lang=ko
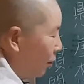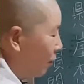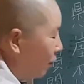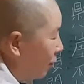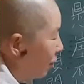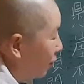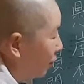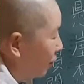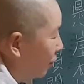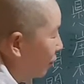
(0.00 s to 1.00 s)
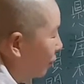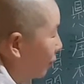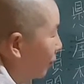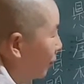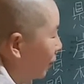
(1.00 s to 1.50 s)
응?
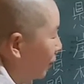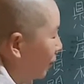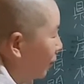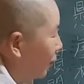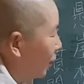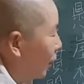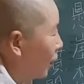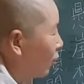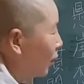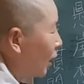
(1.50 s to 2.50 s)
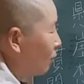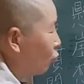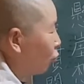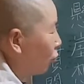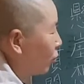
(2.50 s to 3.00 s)
음. 이게 승자가
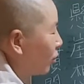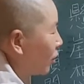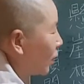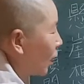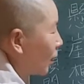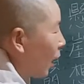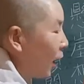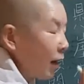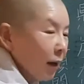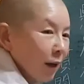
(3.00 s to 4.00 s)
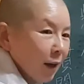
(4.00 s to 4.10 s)
무슨 승자일까?